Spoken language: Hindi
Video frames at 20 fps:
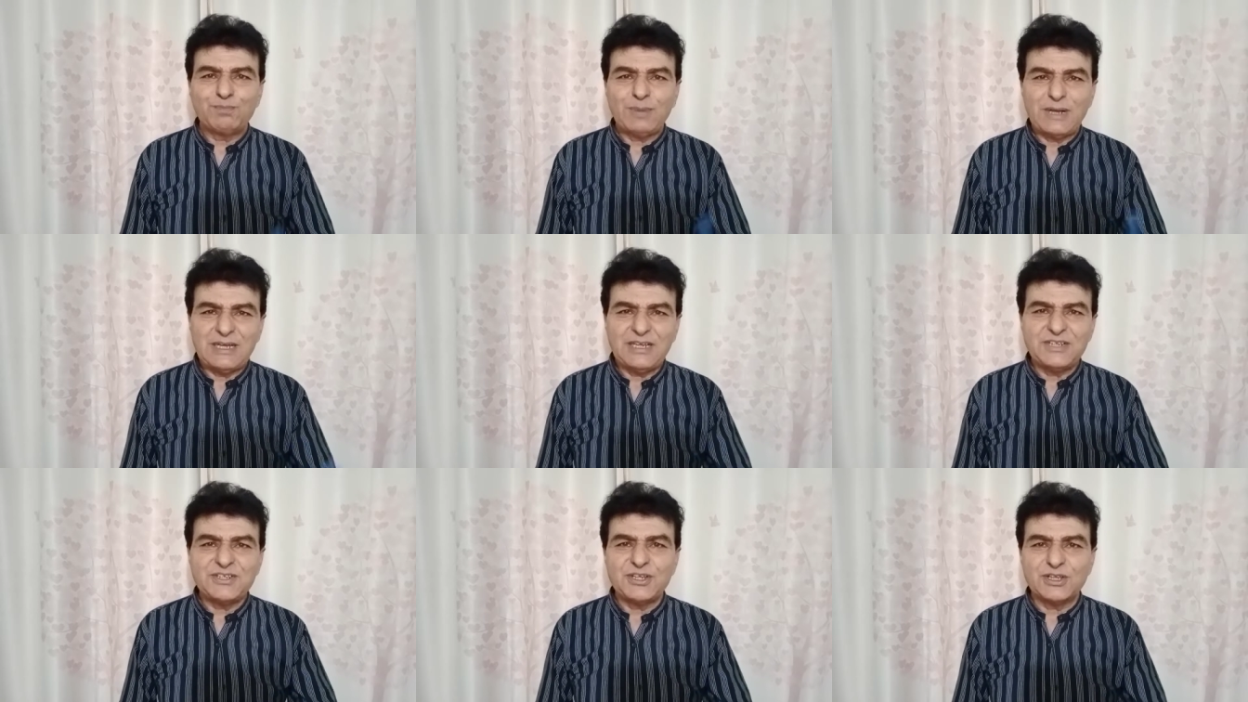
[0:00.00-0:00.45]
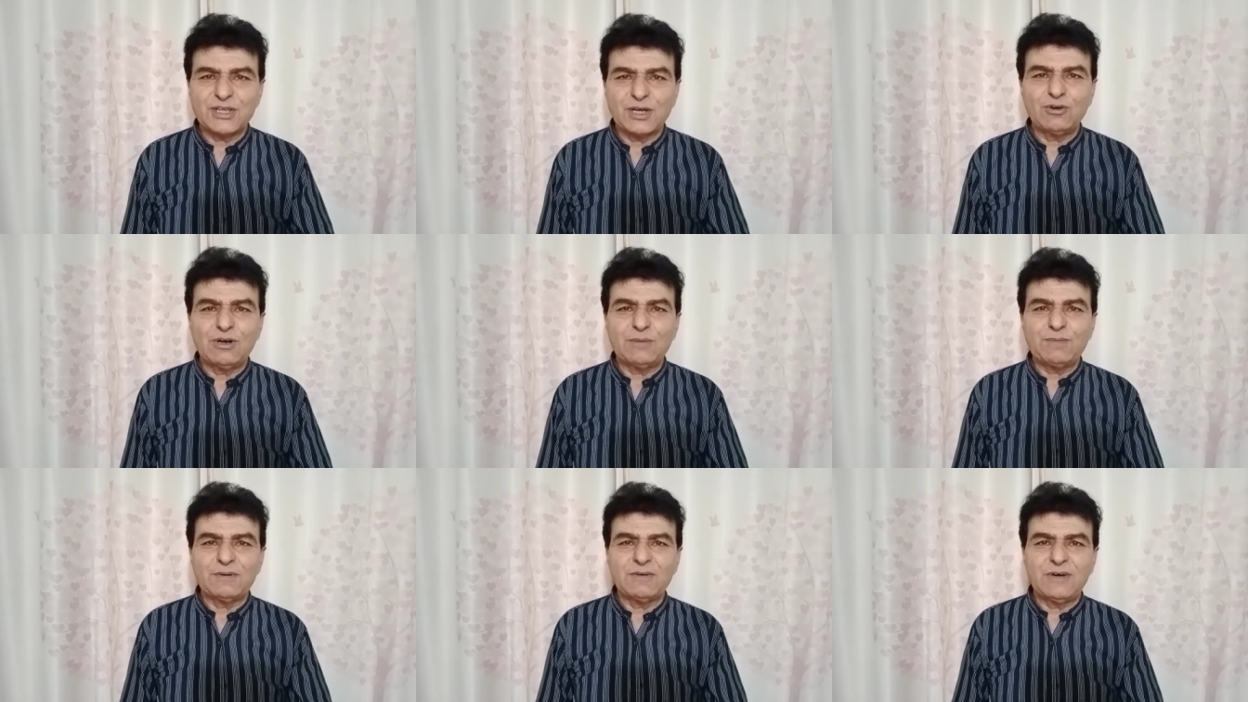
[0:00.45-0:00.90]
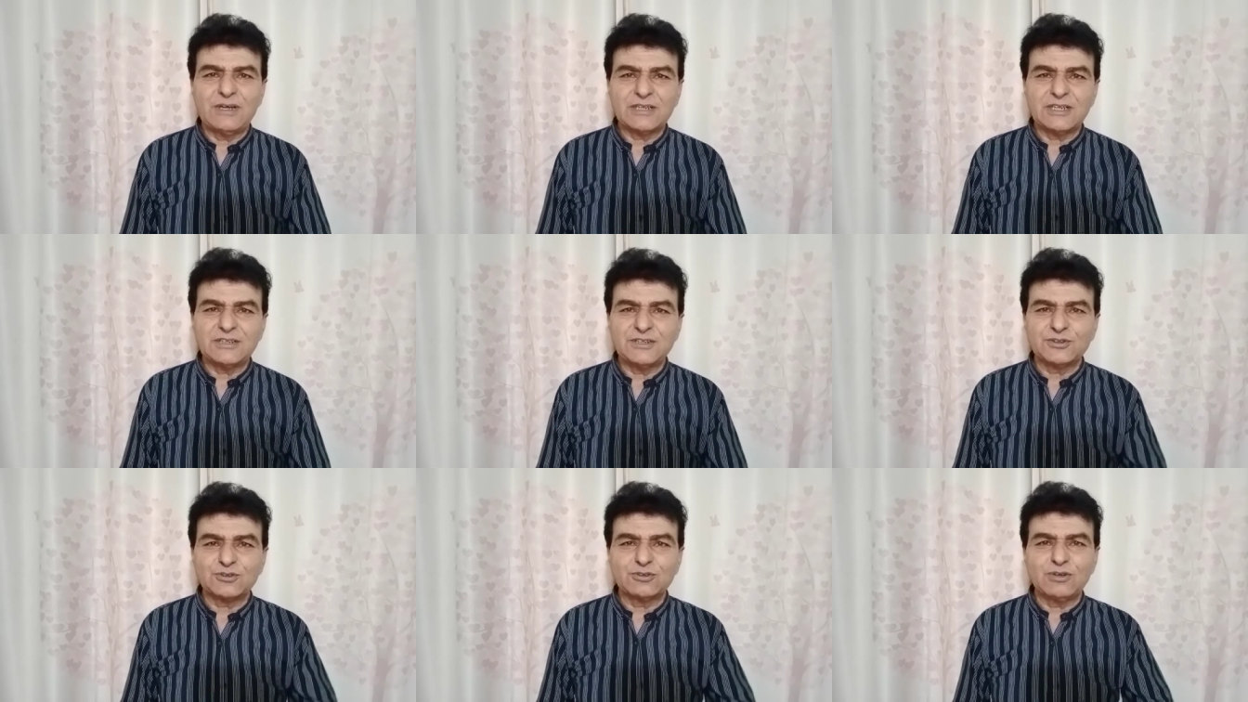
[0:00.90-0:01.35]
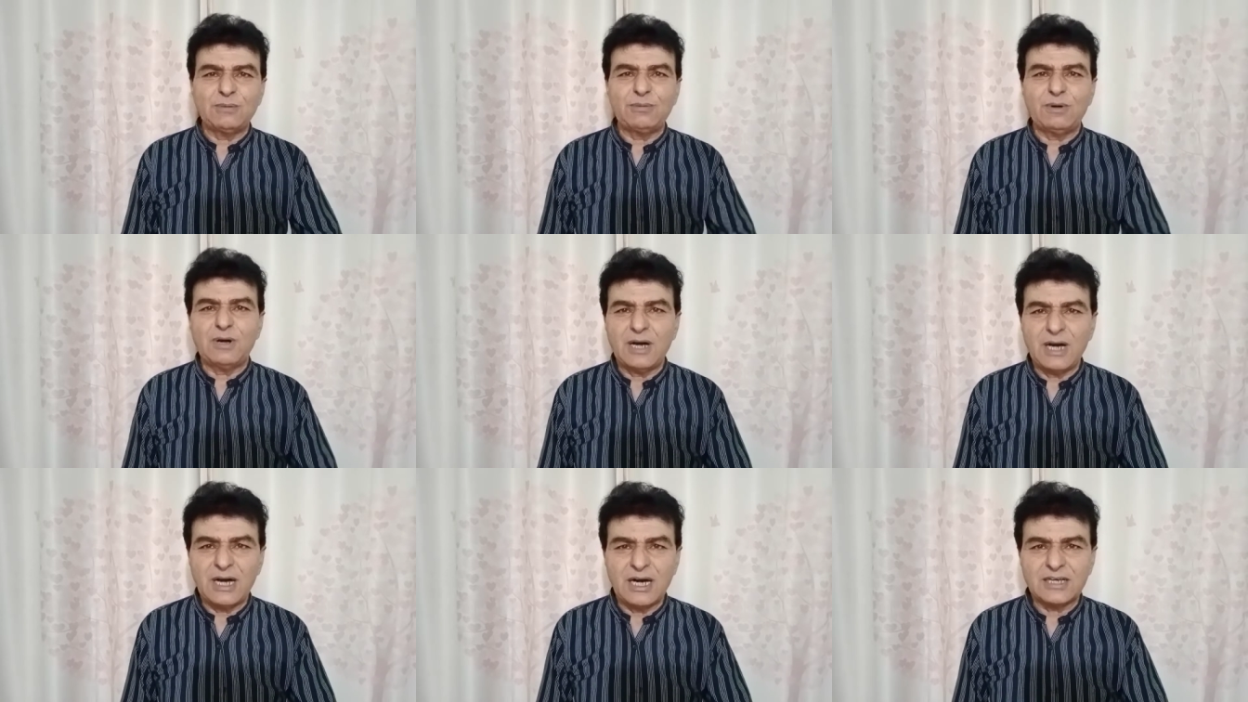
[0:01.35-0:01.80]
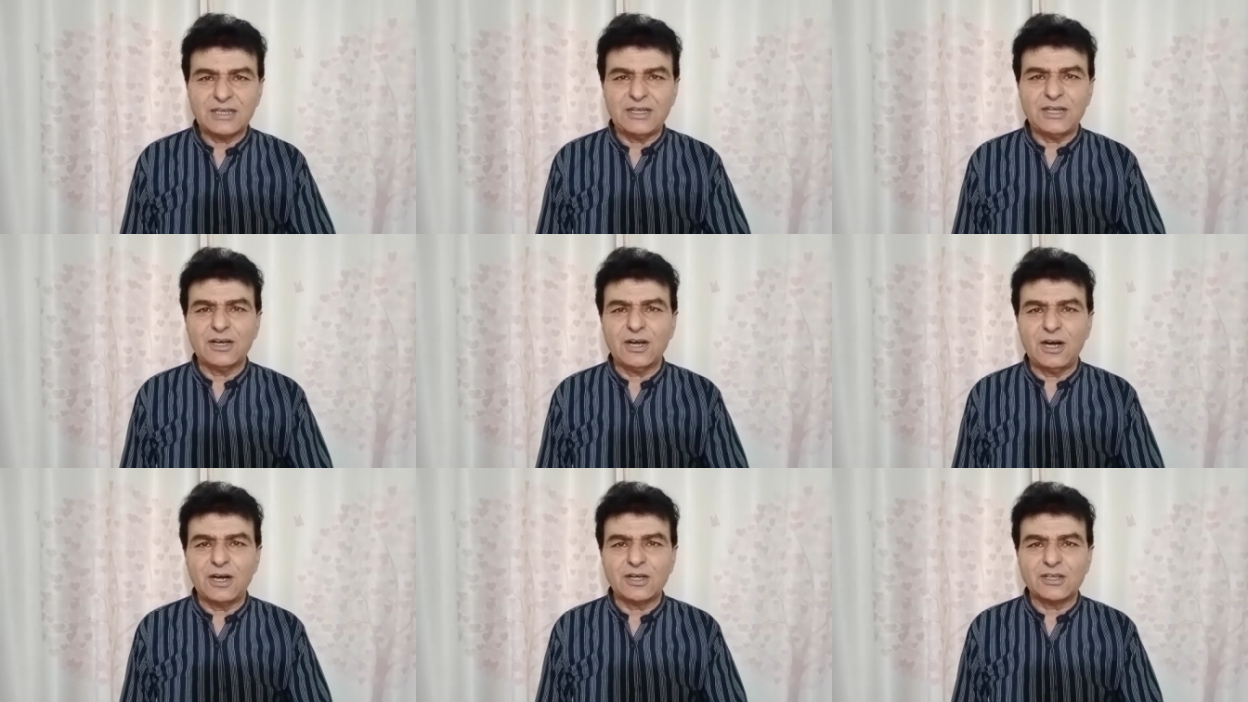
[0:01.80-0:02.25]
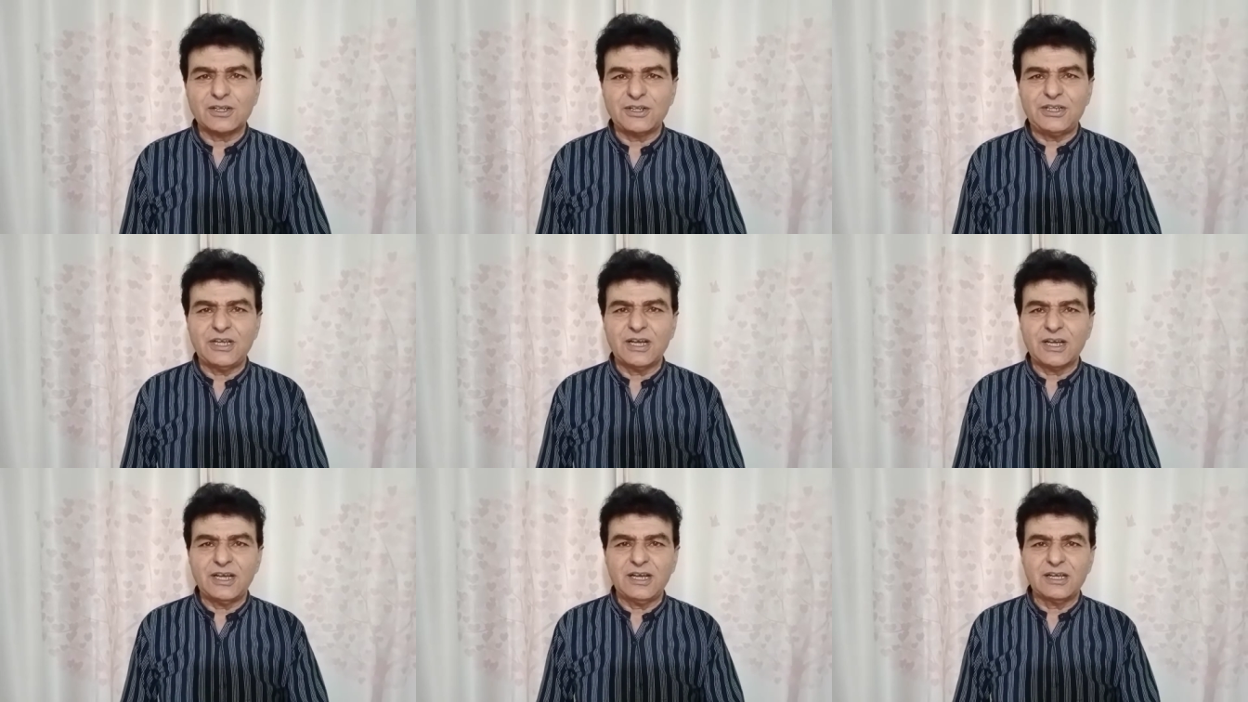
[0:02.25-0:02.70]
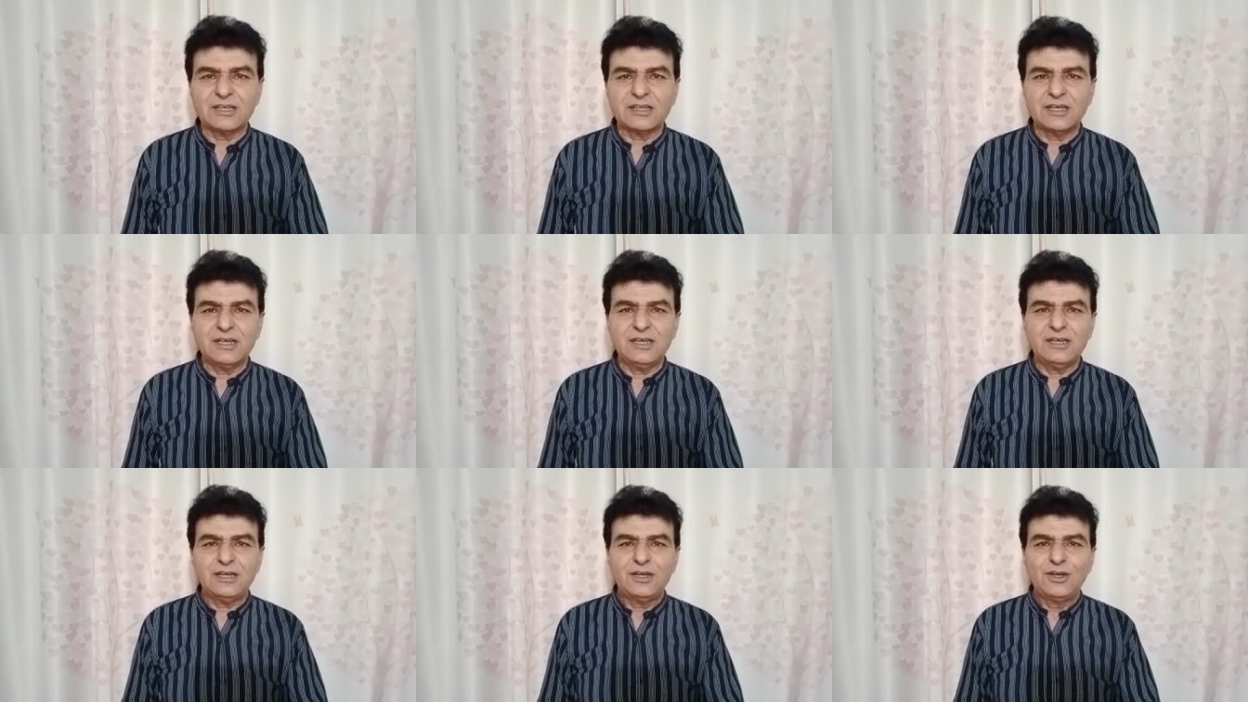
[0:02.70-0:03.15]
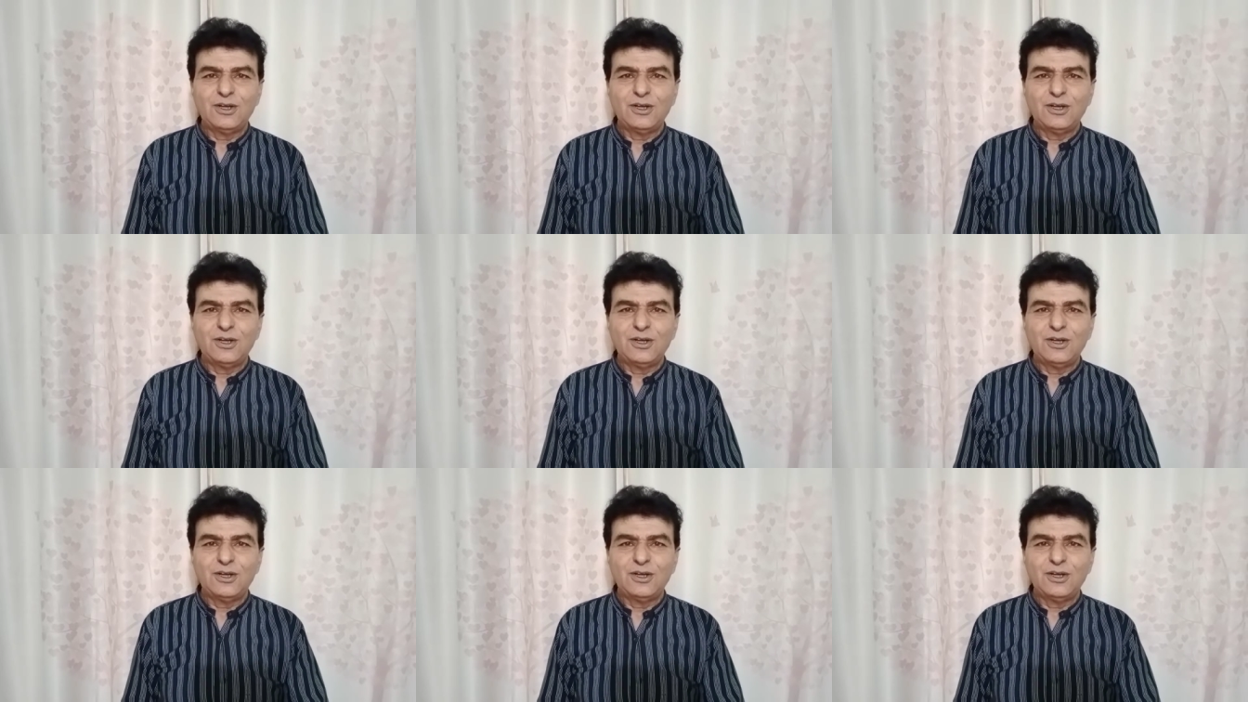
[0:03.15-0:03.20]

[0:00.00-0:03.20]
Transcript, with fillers: पहले जीता हुआ पहलवान था जिसको अब हारने का ऑर्डर दिया गया था